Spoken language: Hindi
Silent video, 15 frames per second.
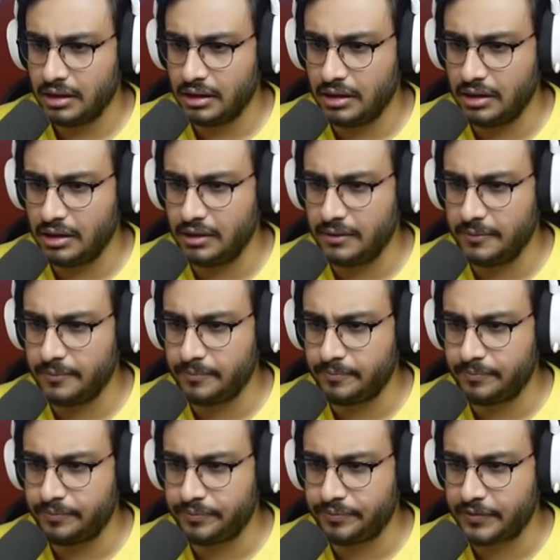um,
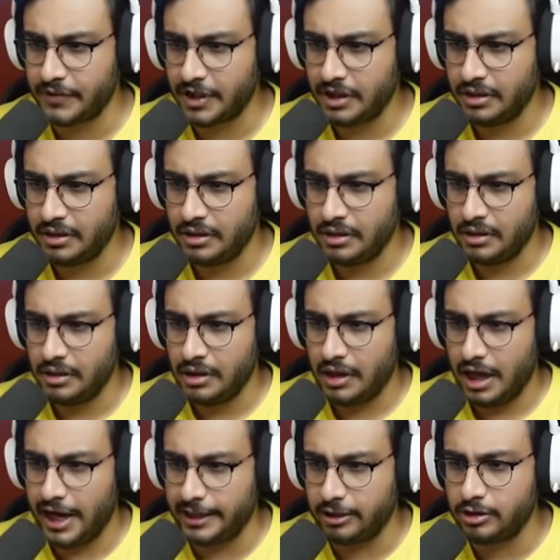
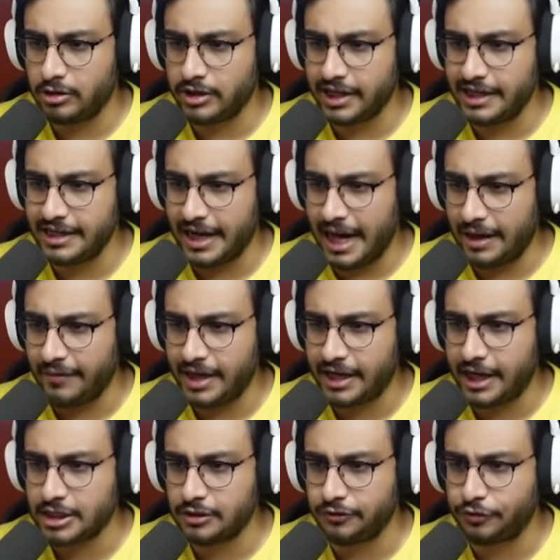आई डोंट नो ये लावा
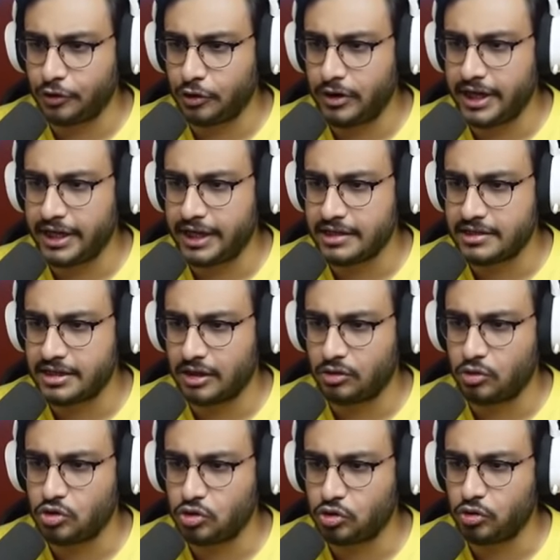का जो फ्लो है ना इससे
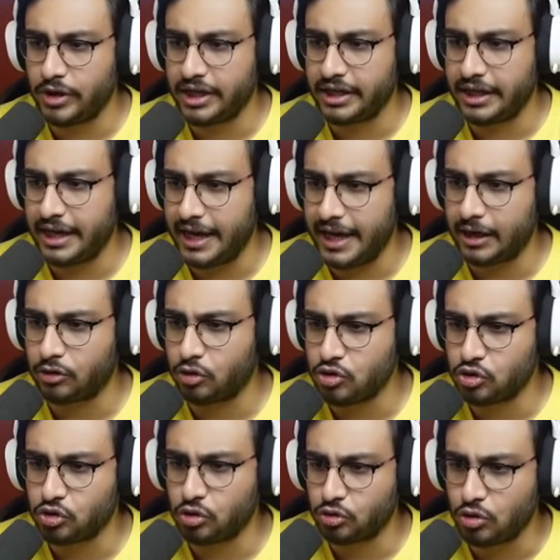कुछ तो एक है
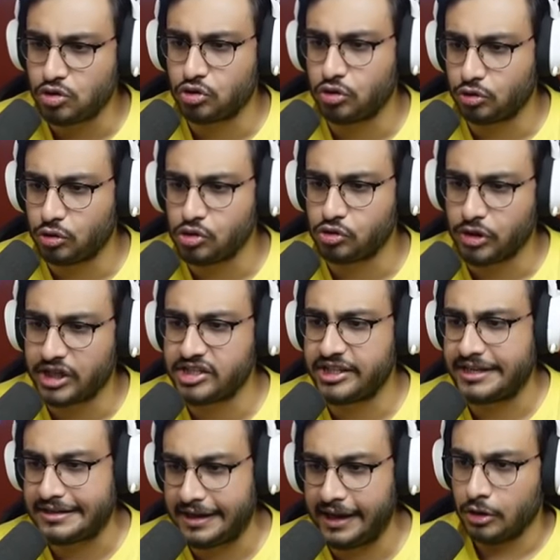कुछ तो कुछ तो कुछ तो एक
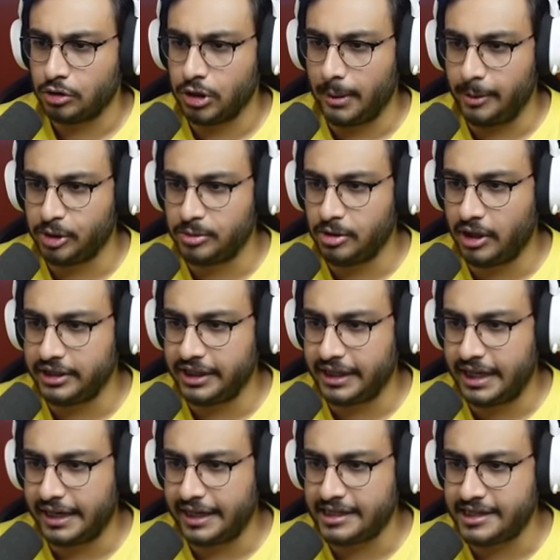चीज है तो अभी तुम लोग को दिख
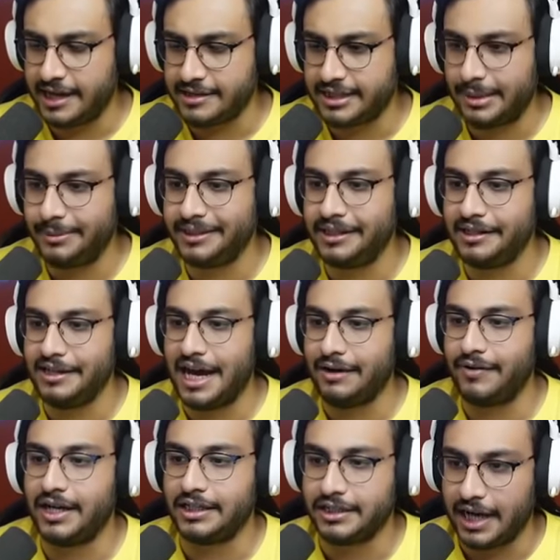रहा है कि जैसे मैंने
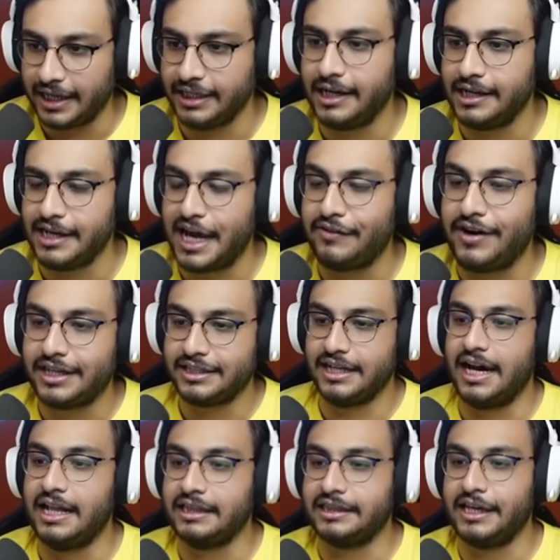लावा डाला लावा
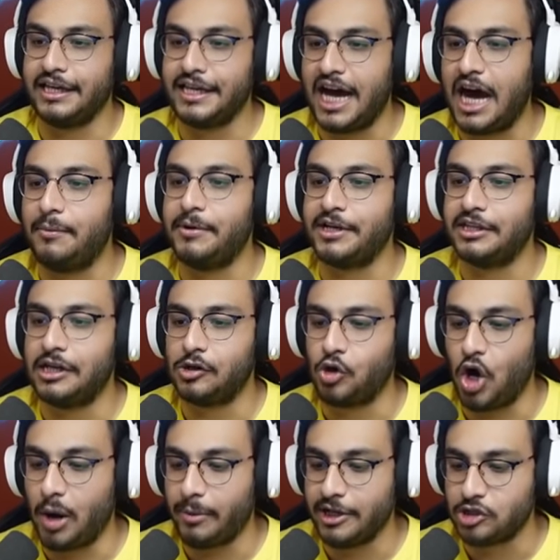डालते ही यहाँ पर ना
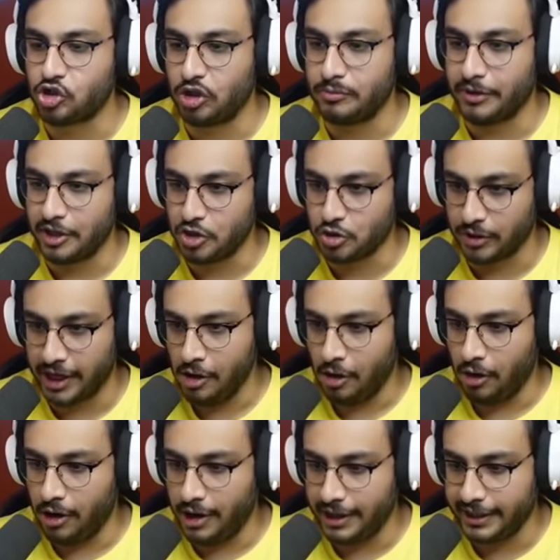कॉबल स्टोन बन चुका है
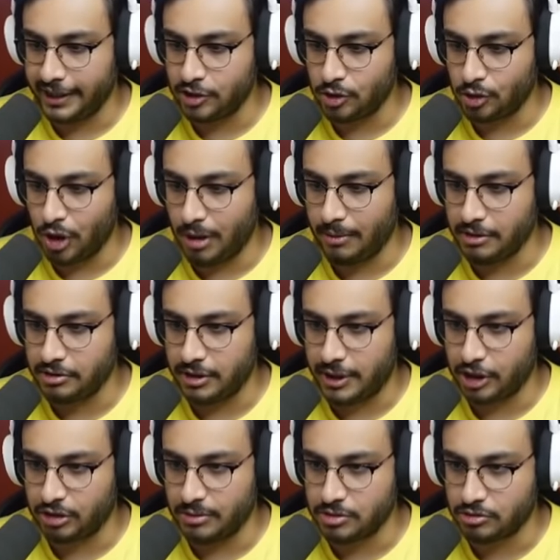और ये जो कॉबल
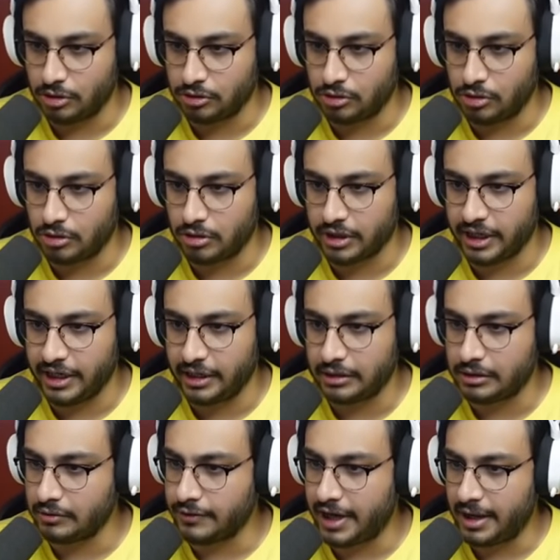अगर तुम इसको तोड़ोगे
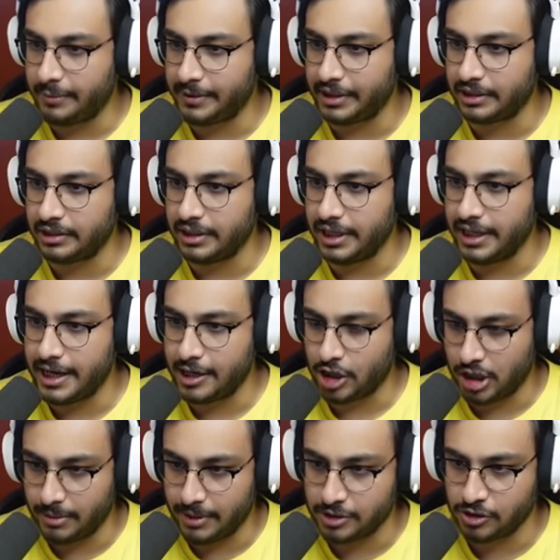तो वहां पर नया
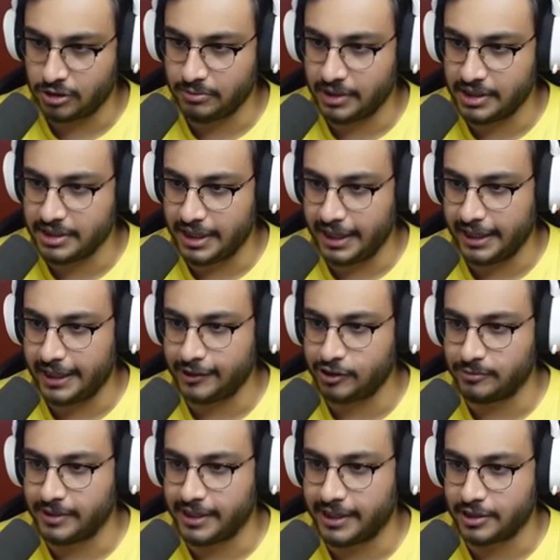कॉबल बन जाएगा
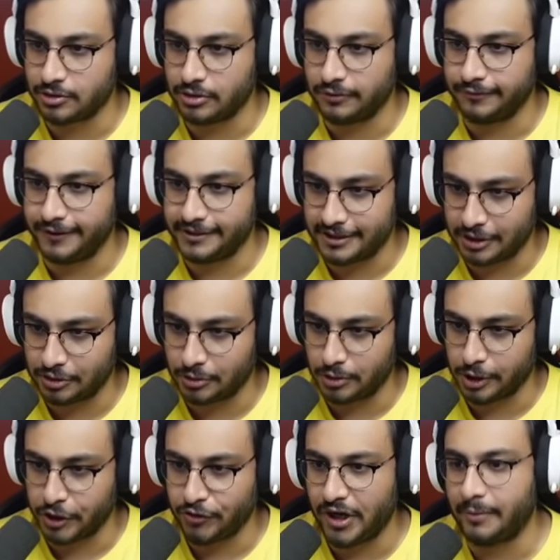तुम अगर इसको फिर से
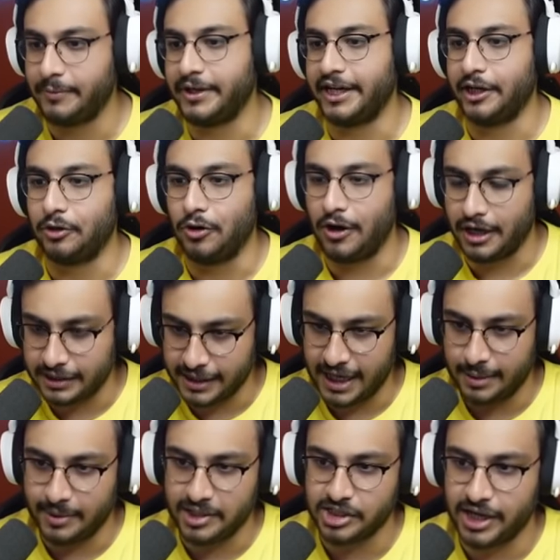तोड़ोगे वहां पर एक और
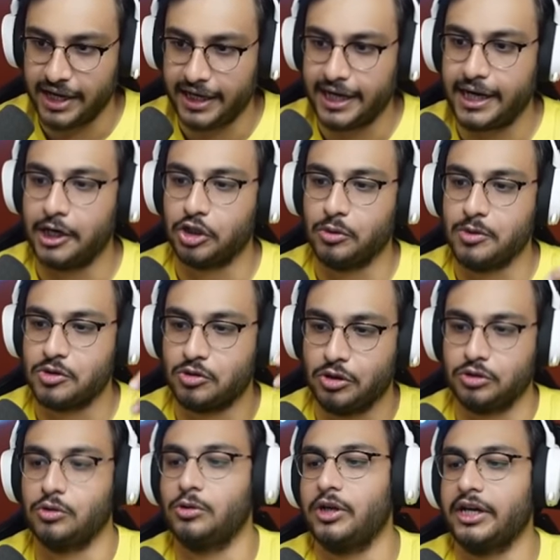नया बन जाएगा अगर तुम इसको
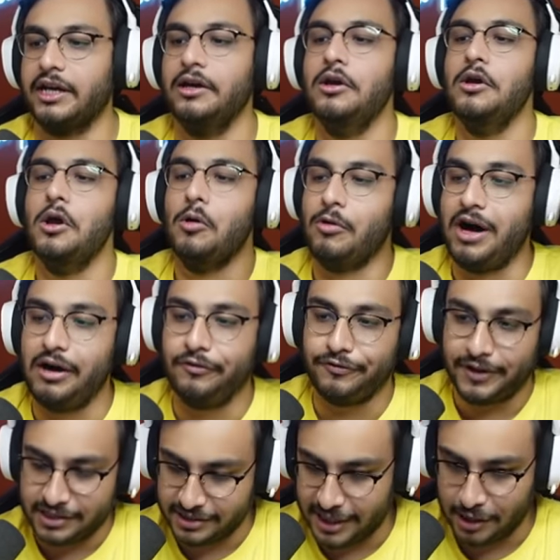तोड़ोगे वहां
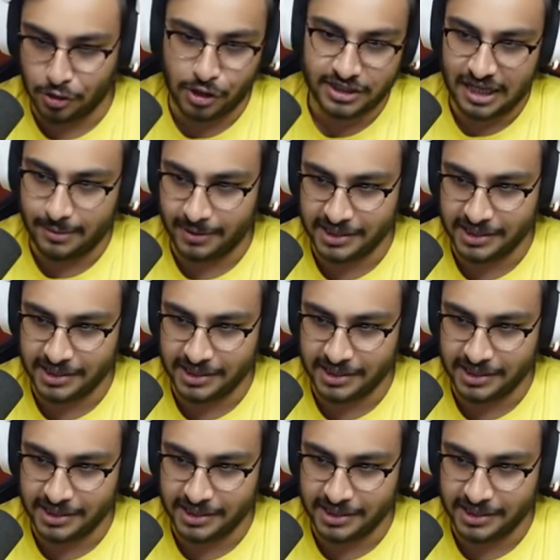फिर से एक और नया बन